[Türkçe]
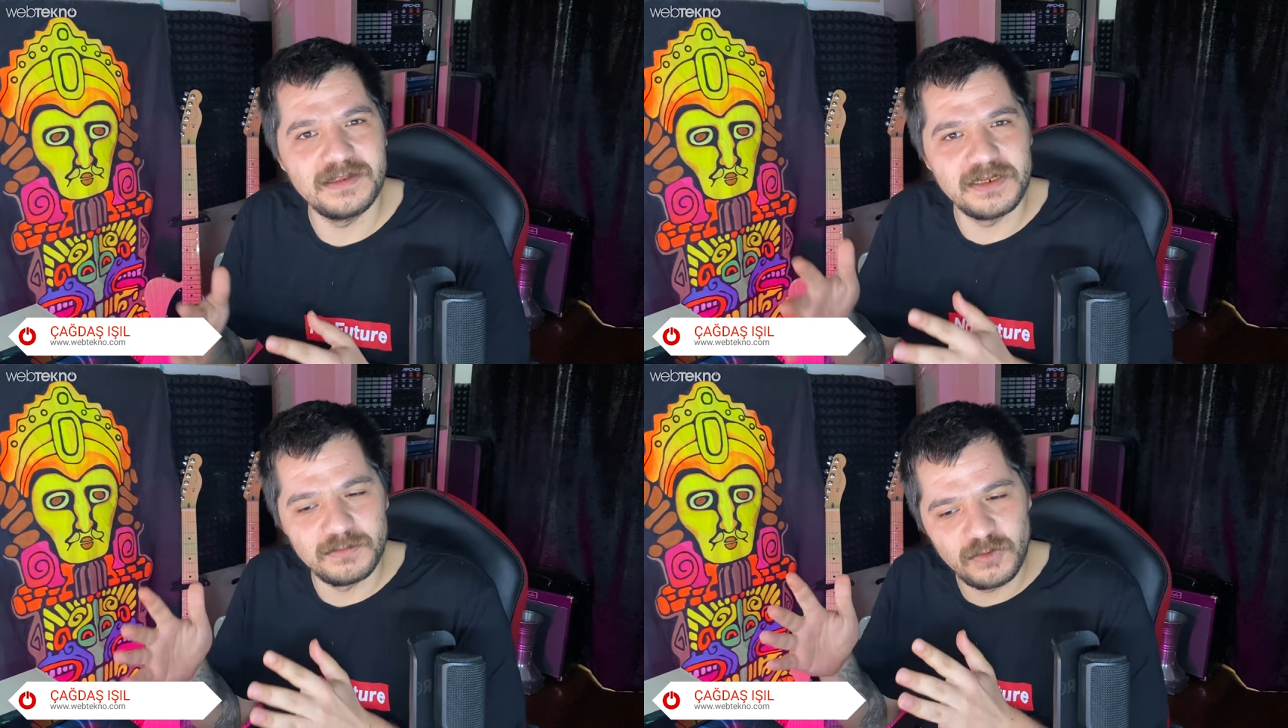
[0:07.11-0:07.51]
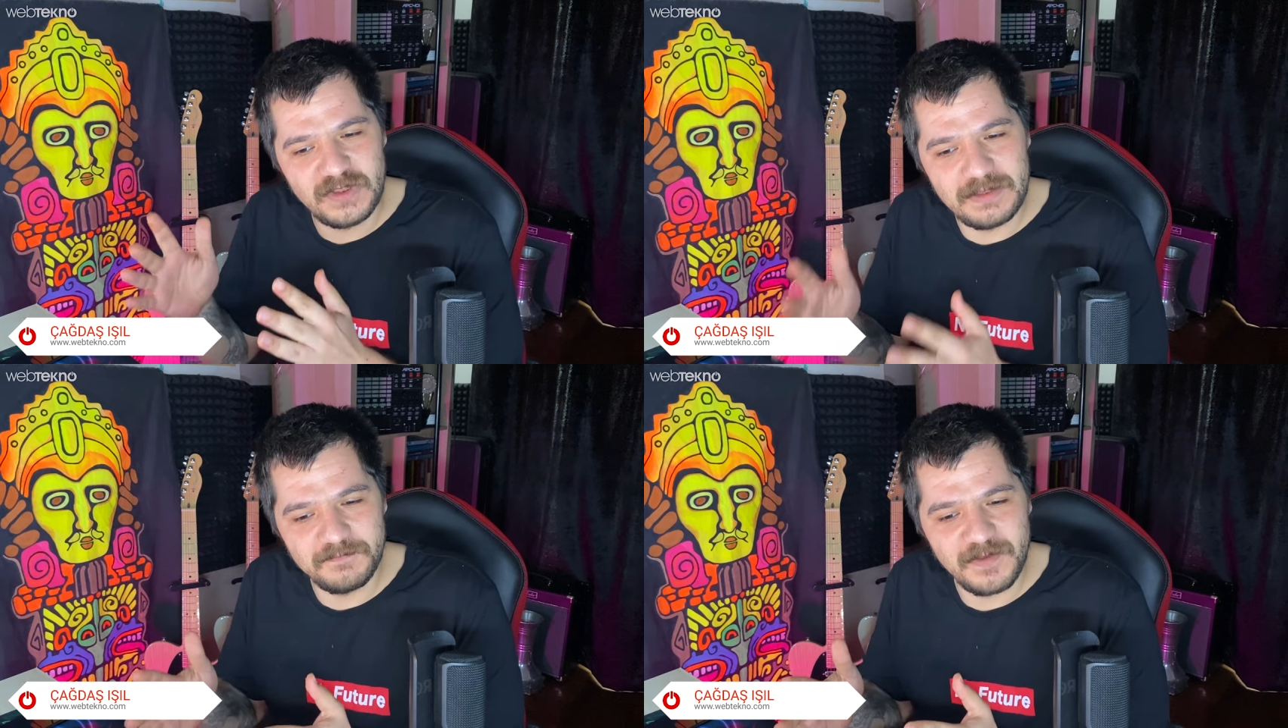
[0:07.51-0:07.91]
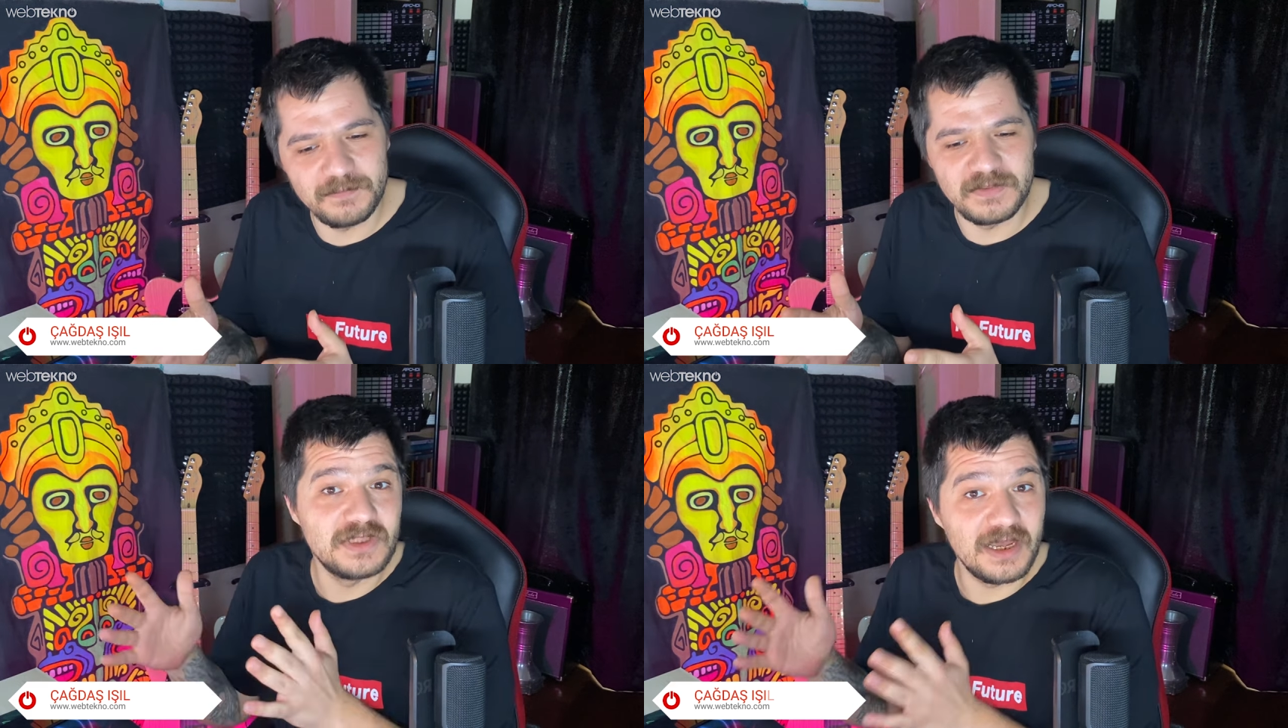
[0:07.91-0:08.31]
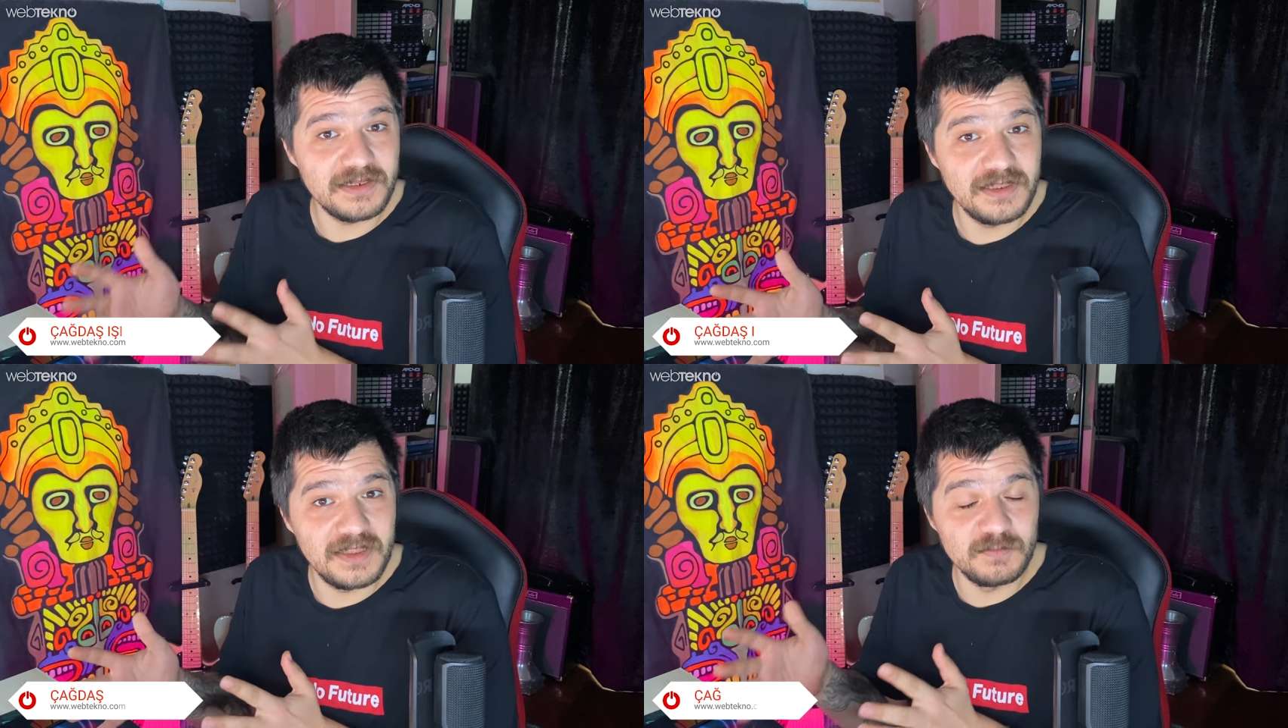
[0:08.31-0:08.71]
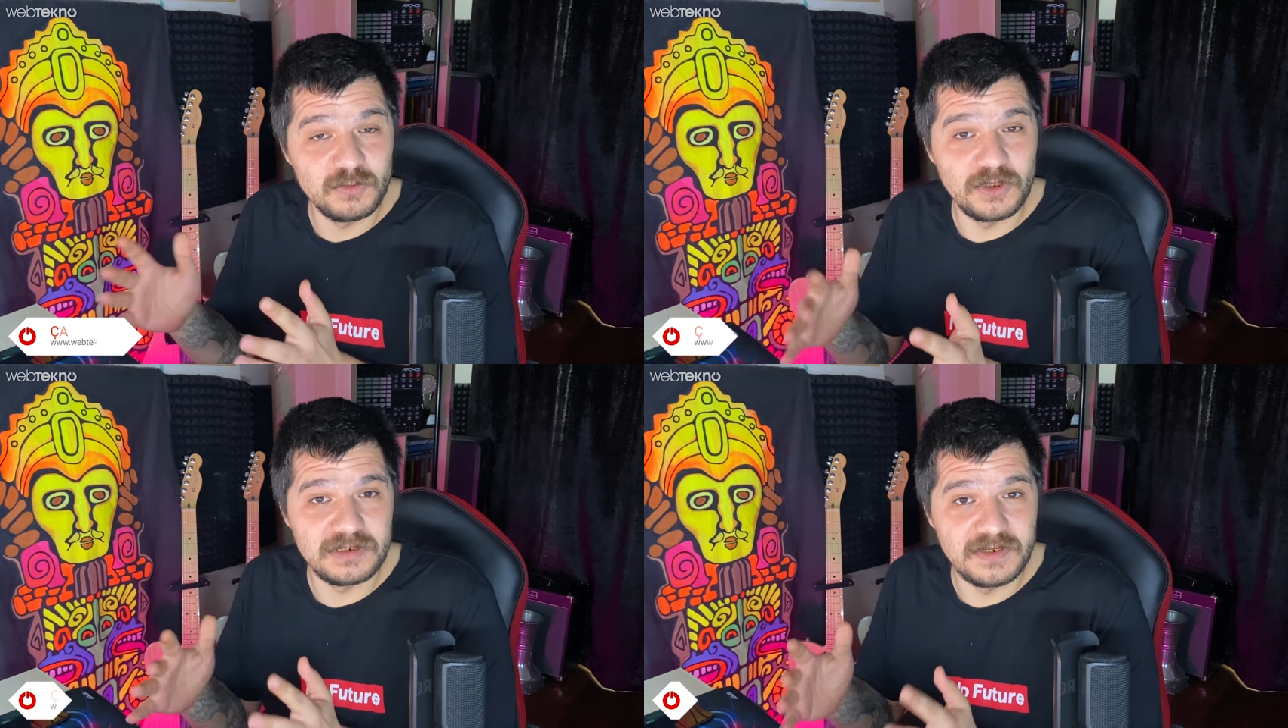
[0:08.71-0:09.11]
Hani bu Deep Web, Darknet
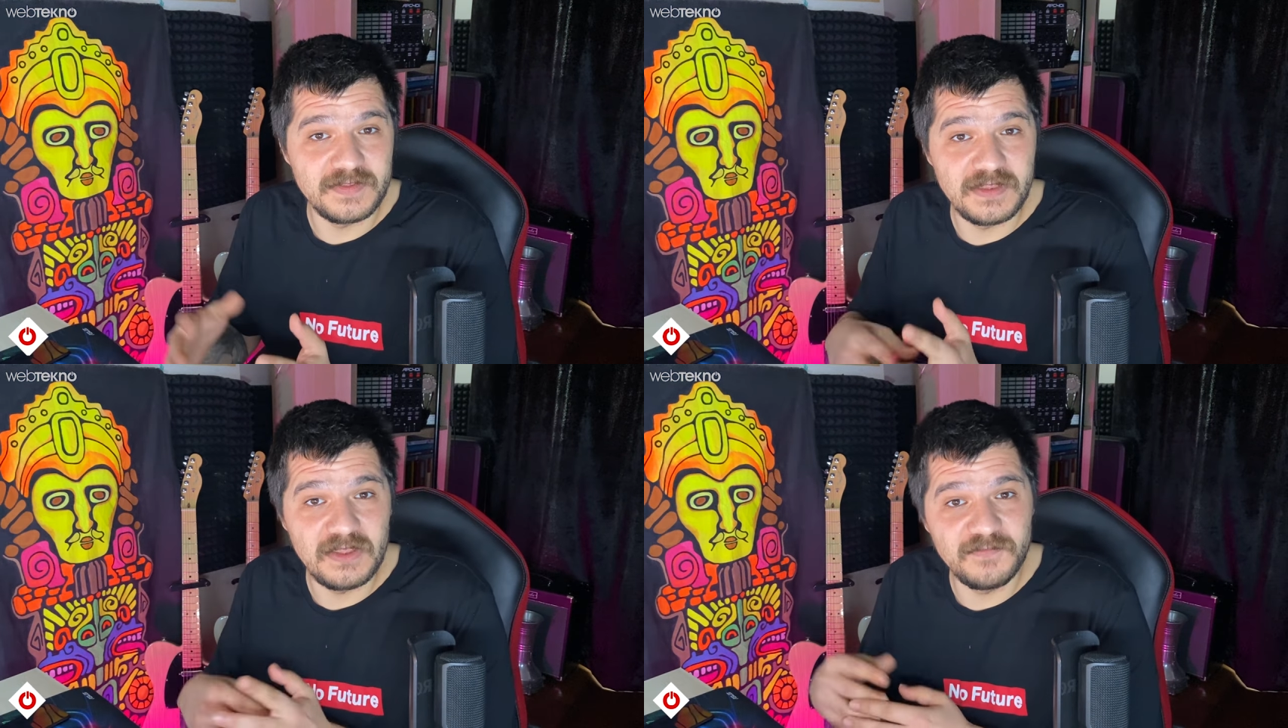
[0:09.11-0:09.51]
bunların arasındaki